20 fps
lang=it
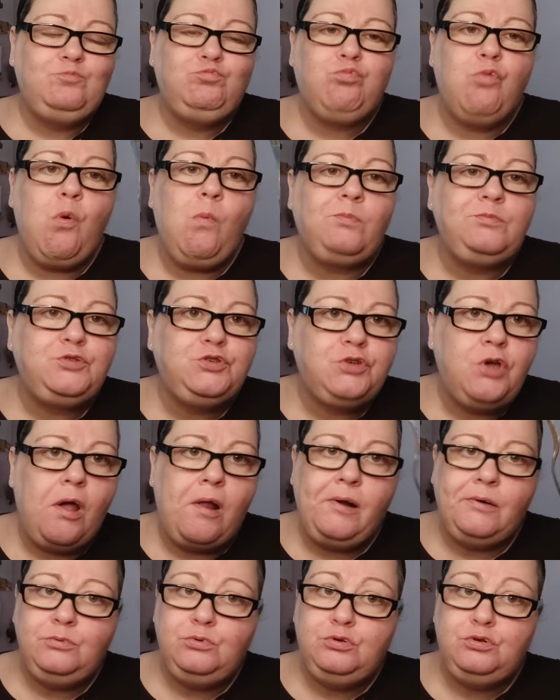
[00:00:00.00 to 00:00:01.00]
non
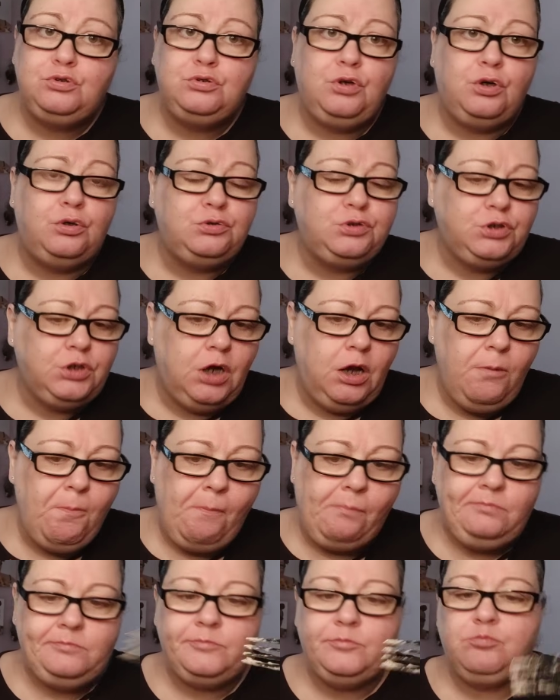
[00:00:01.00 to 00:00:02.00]
c'erano i social,
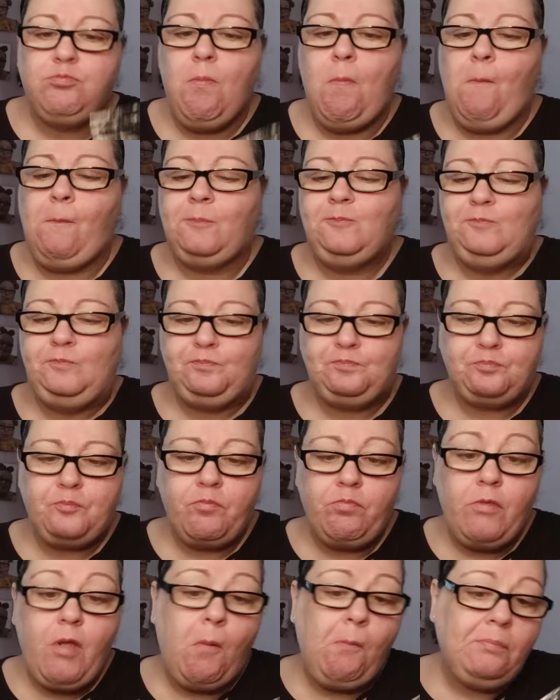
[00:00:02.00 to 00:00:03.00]

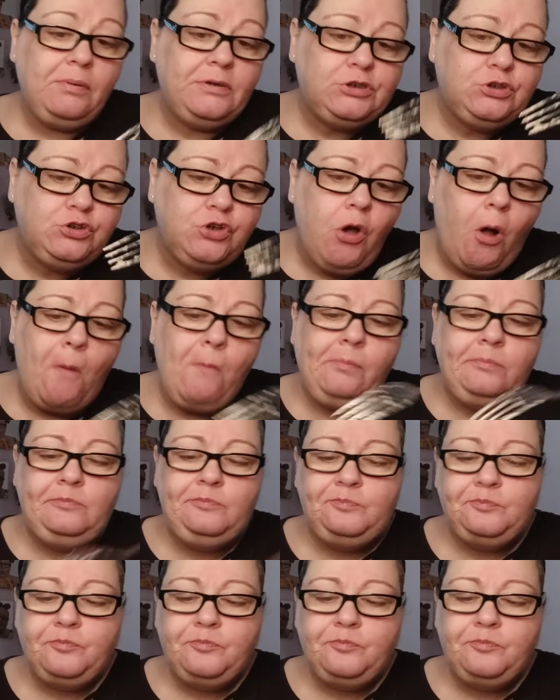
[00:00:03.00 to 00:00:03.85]
perciò